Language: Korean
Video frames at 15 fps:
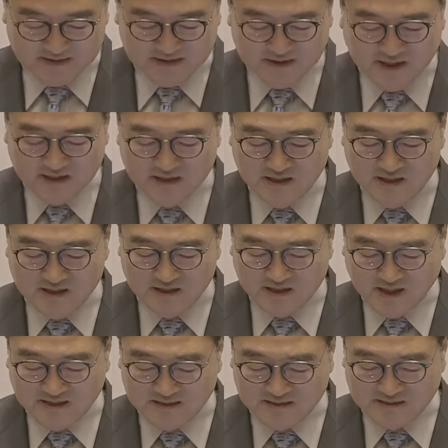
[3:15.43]
지난
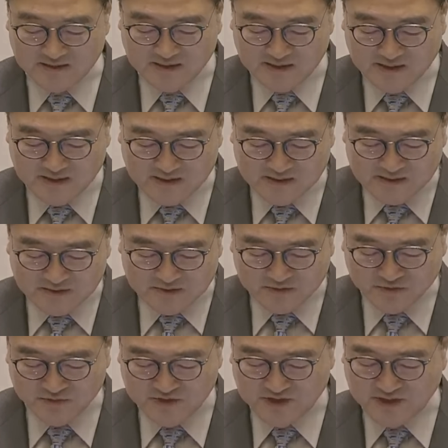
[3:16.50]
1년간
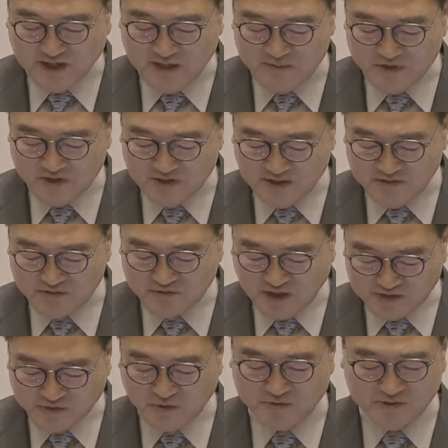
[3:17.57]
순직 해병의
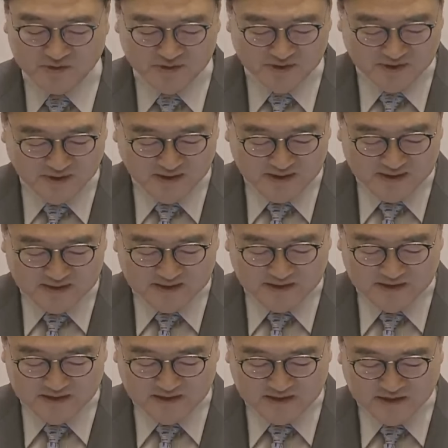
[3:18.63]
유가족은
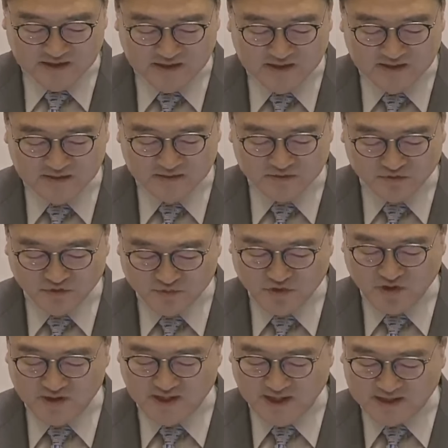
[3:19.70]
진실
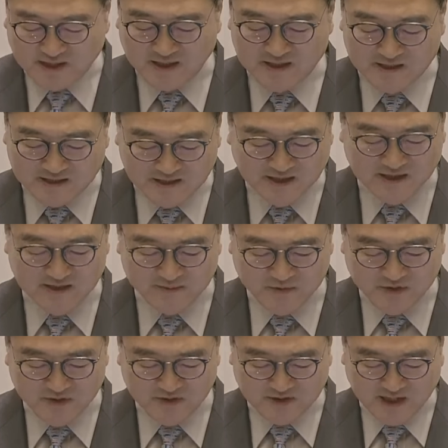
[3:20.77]
규명을 애타게
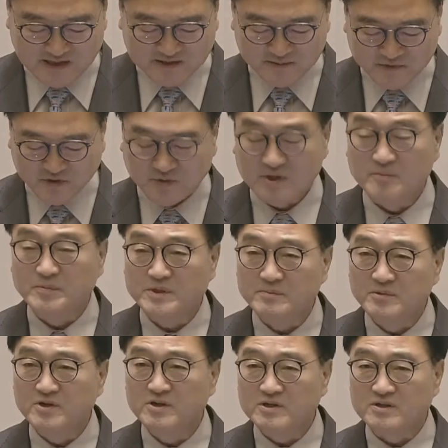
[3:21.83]
기다리며 가슴속에
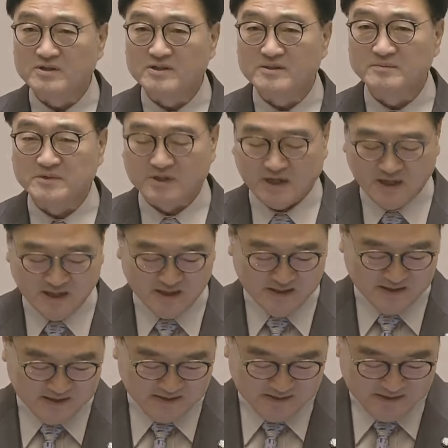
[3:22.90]
피멍이 들었습니다.
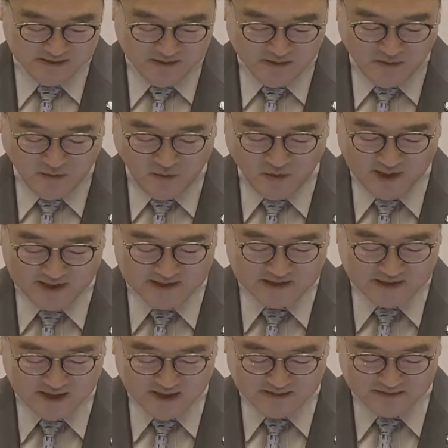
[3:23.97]
오랜
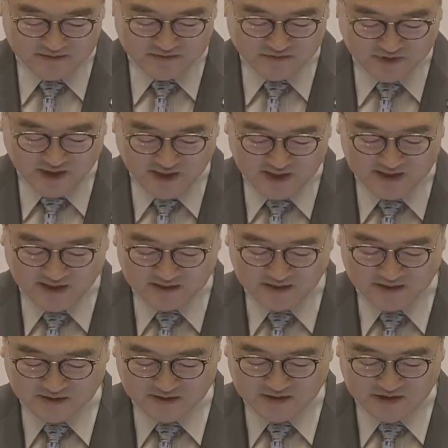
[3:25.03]
시간 국회가
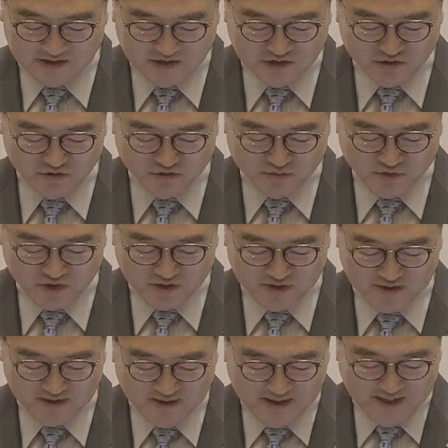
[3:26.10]
나서서 진실
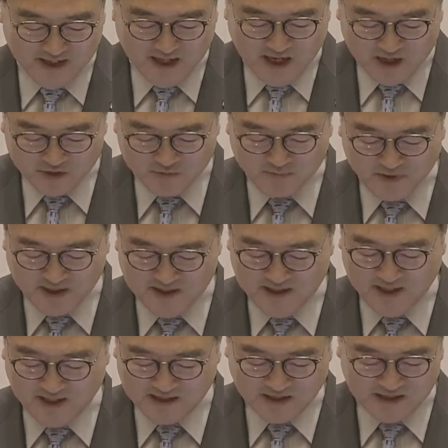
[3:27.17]
규명을
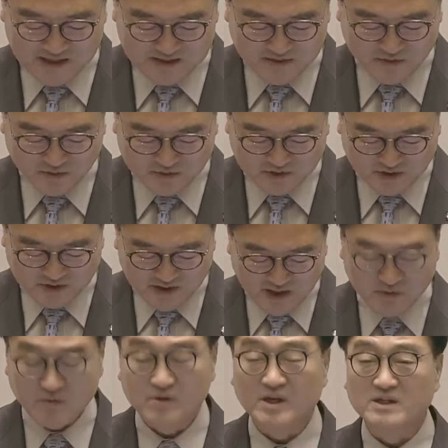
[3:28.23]
하루빨리 해달라는 요청을
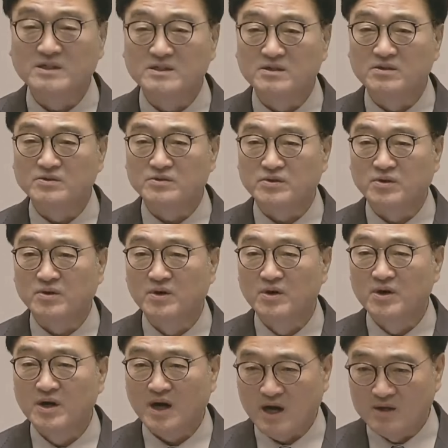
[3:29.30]
하고 계신 것으로
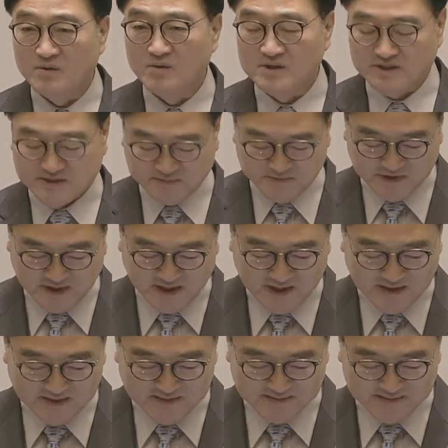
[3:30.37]
알고 있습니다.